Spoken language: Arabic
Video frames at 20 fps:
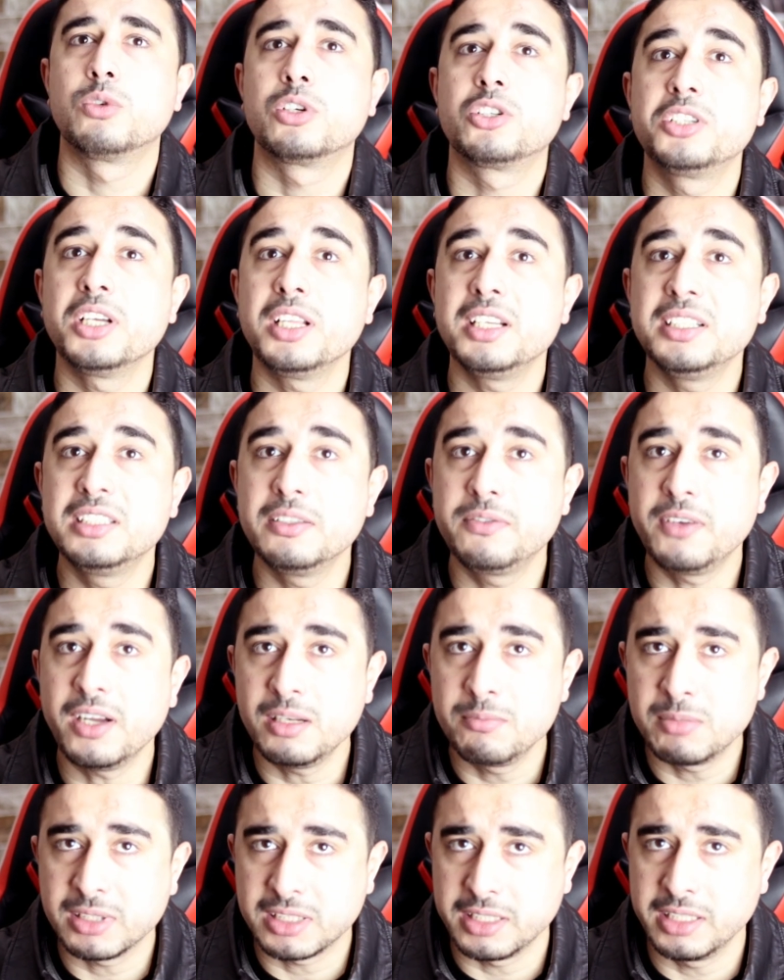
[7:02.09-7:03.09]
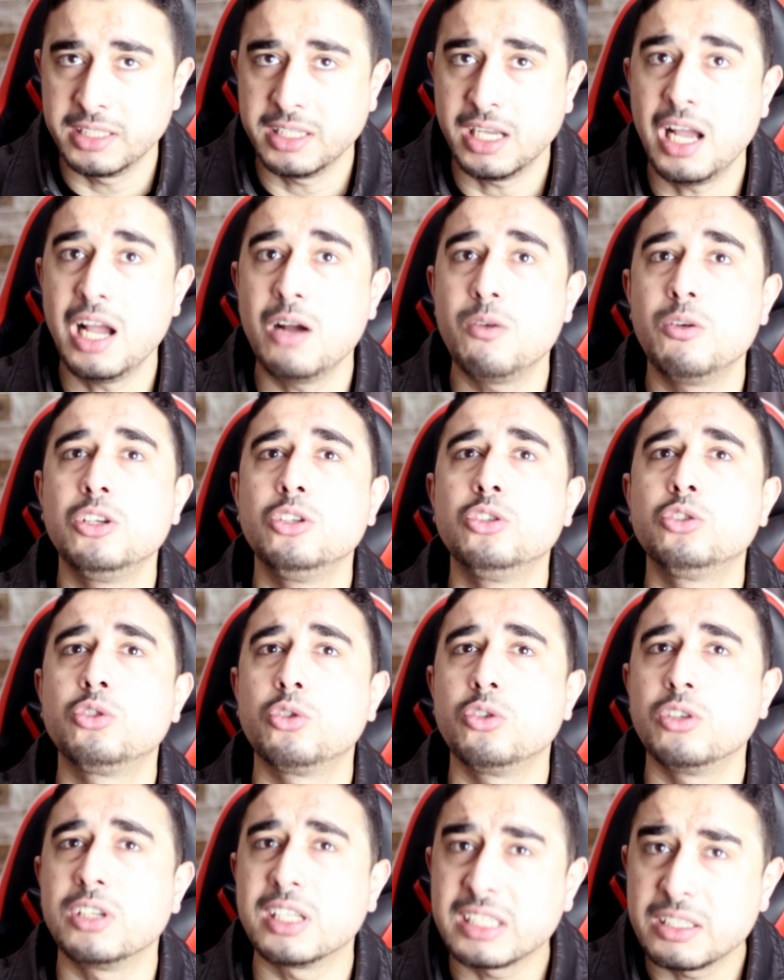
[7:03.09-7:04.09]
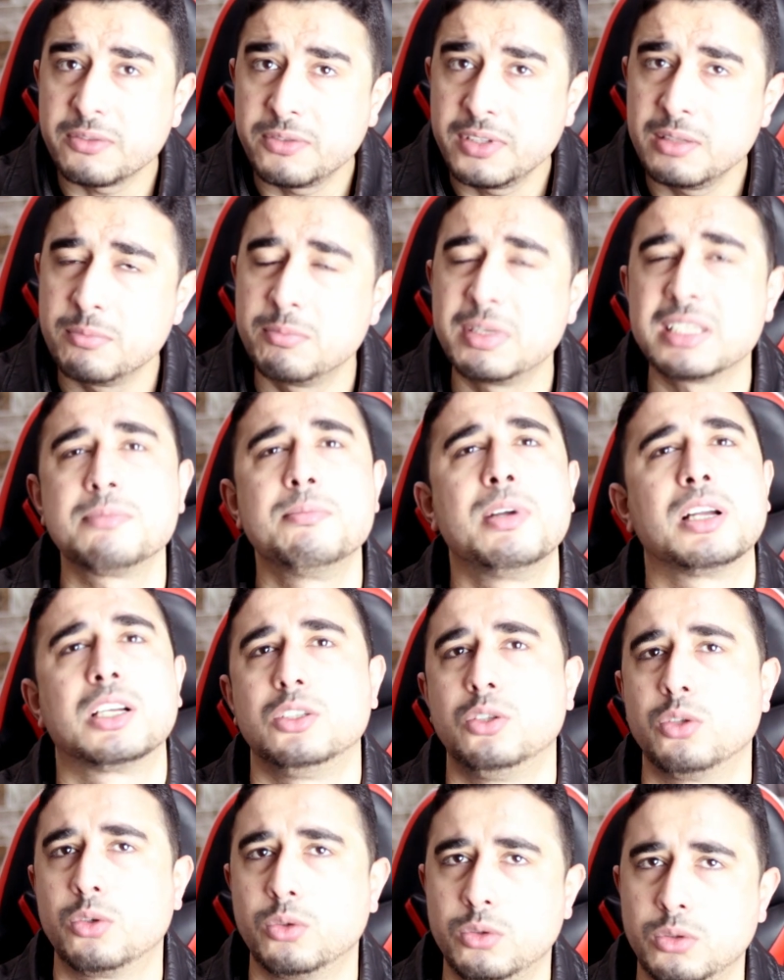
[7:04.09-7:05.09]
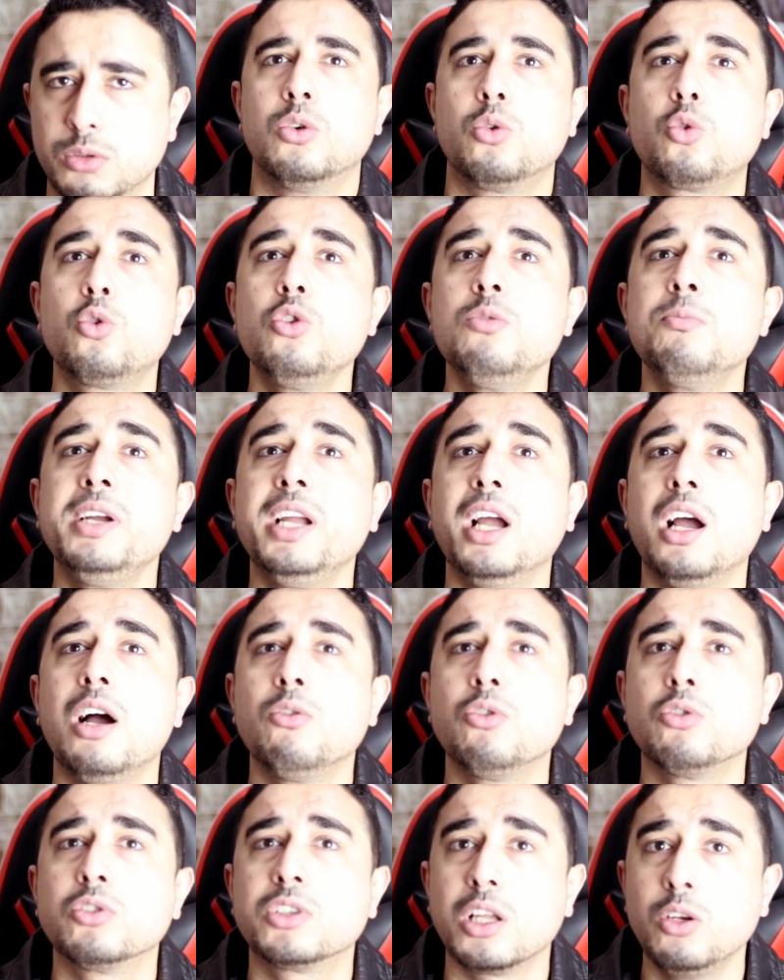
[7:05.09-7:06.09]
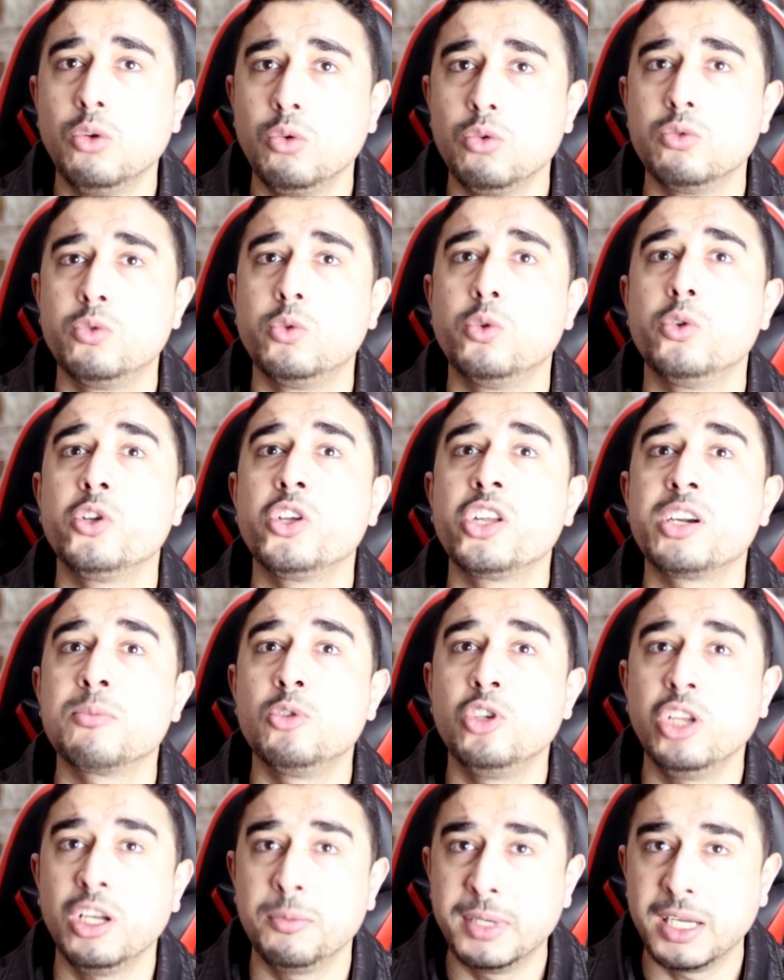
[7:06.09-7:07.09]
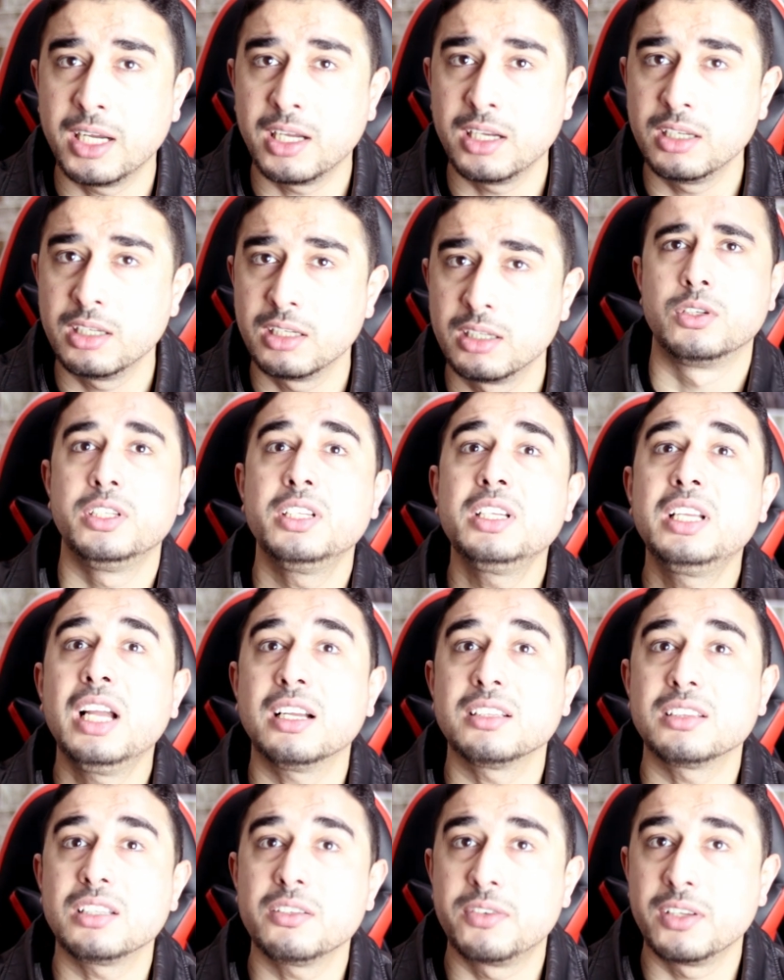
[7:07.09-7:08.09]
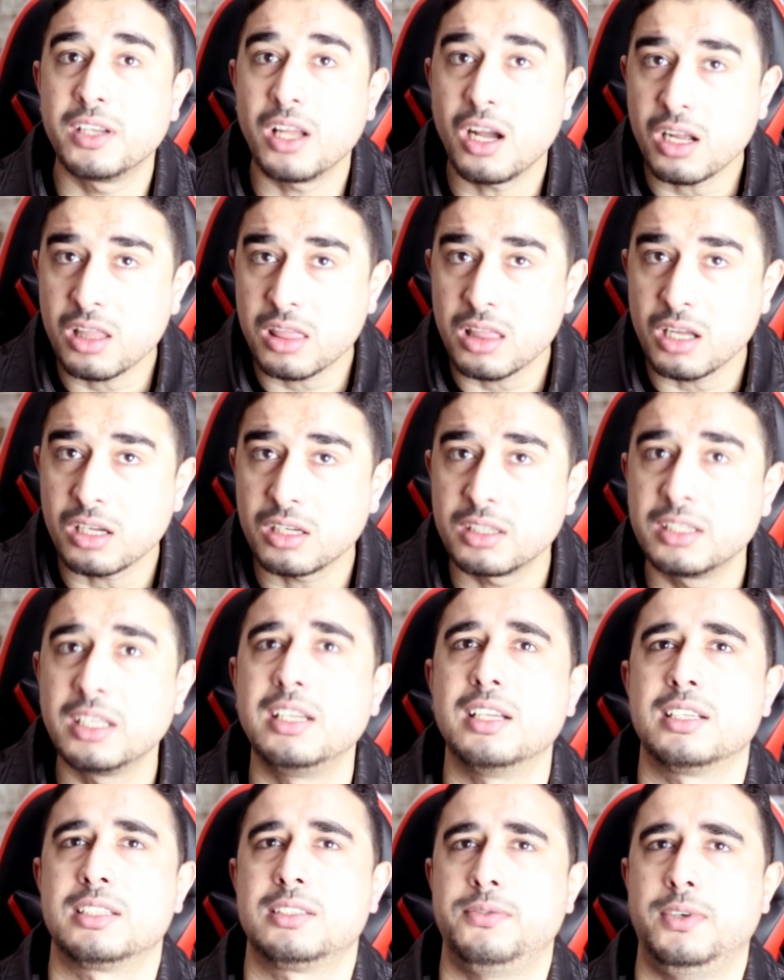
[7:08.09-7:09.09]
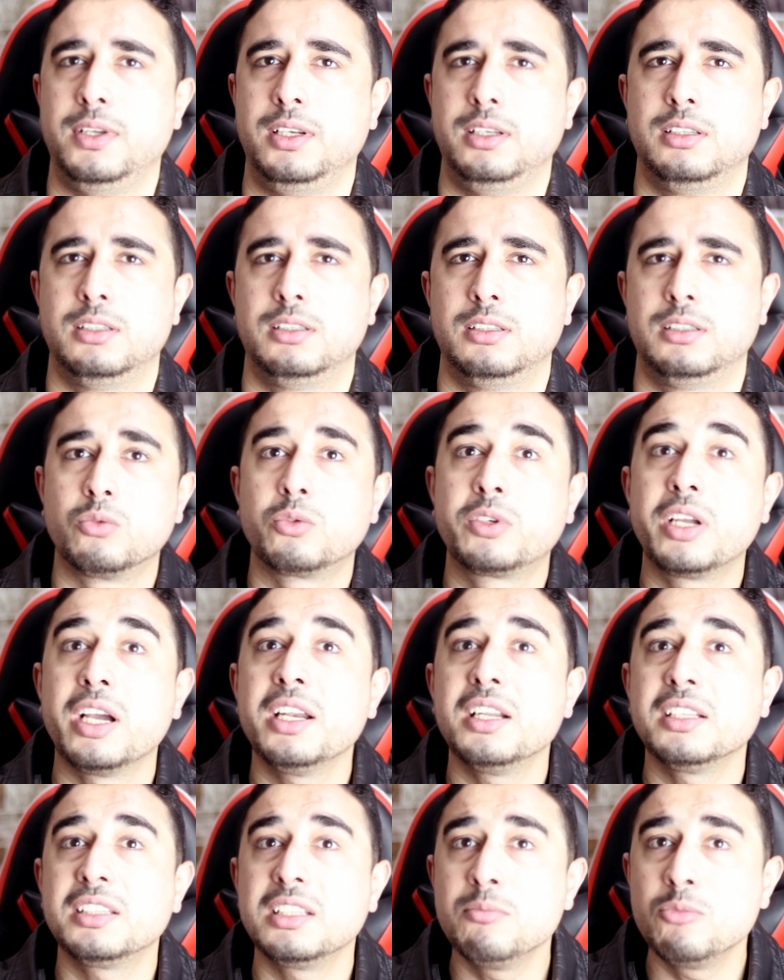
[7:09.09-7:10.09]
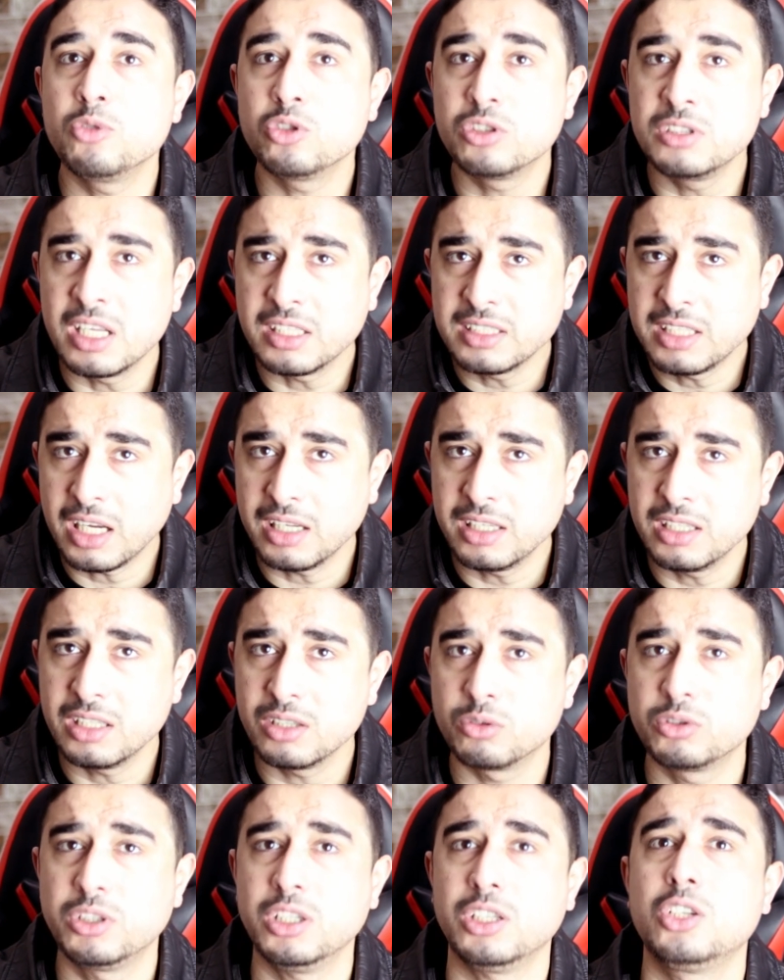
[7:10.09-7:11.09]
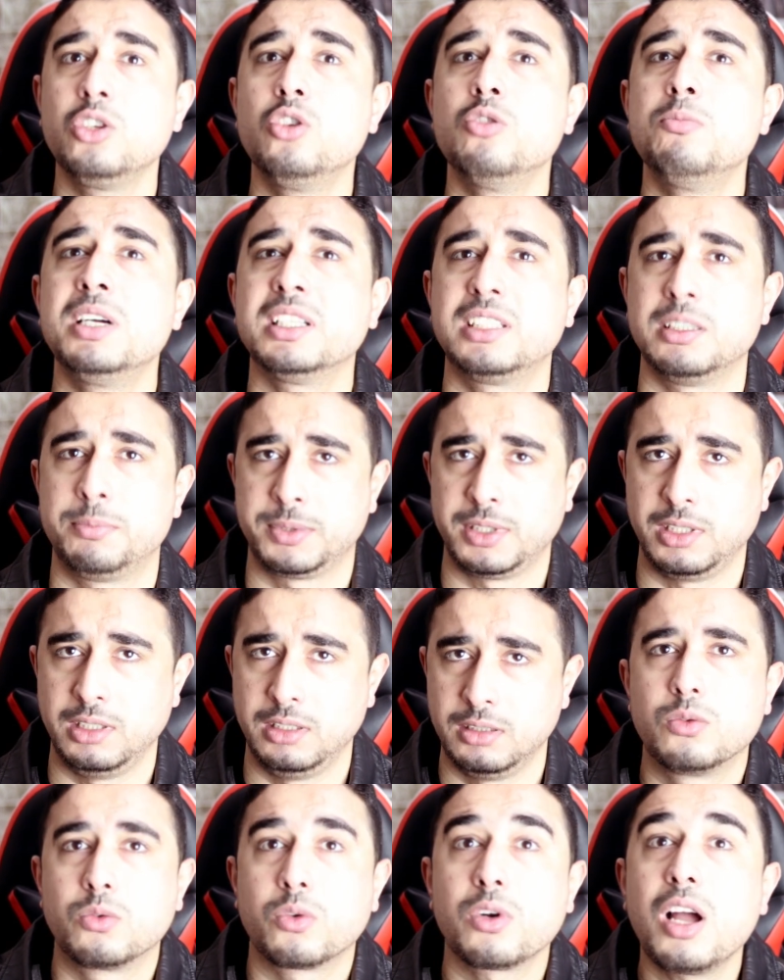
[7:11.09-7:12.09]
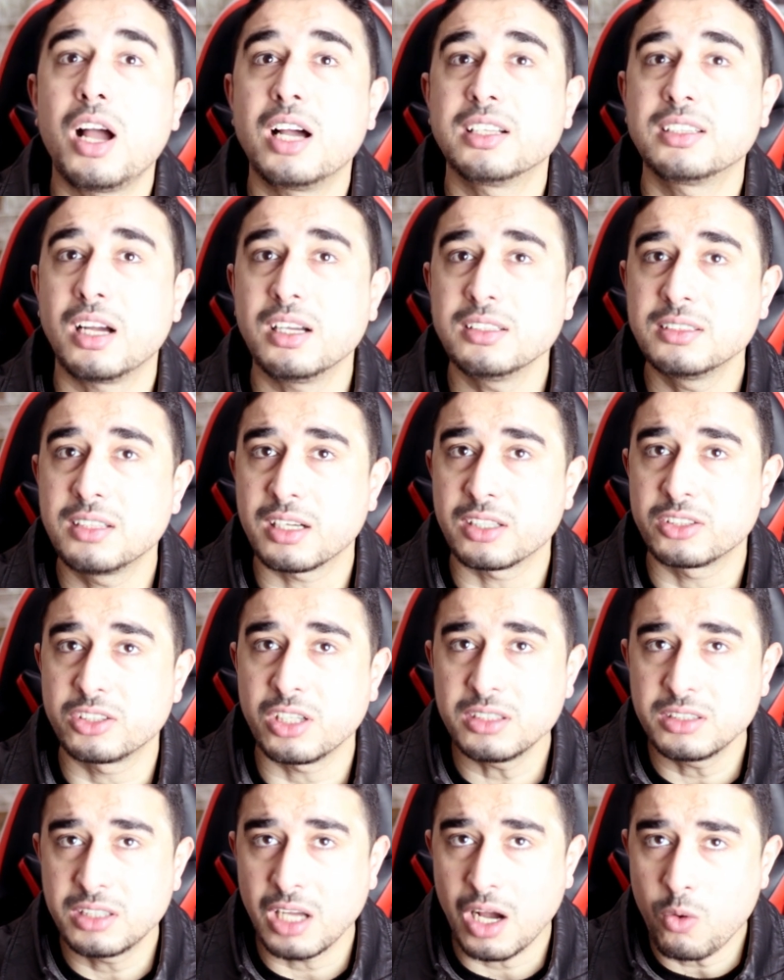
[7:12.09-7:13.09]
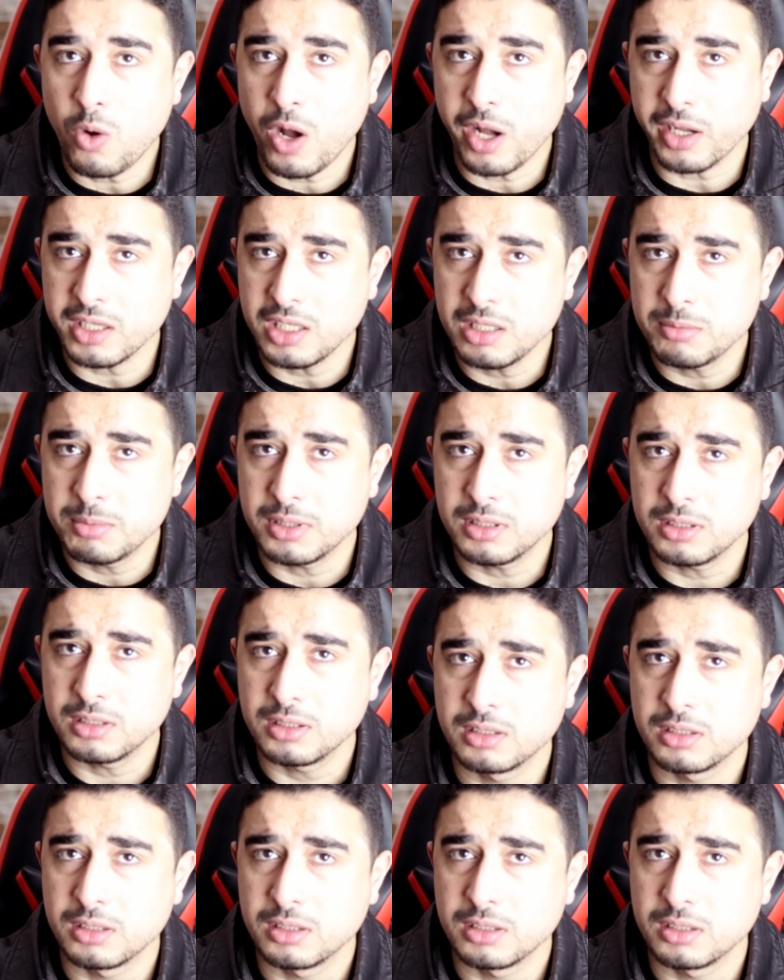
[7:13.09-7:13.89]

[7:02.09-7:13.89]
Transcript: ورجال الدفاع المدني حاولوا يدخلوا للطفل بس ما قدروا وكل ما يحاولوا يطلعوه ويرموا الحبال يقع الطفل أكثر للأسفل وكانت امه تنادي عليه وتحكي له ما تبكي وراحت حضرت شنطه او حقيبه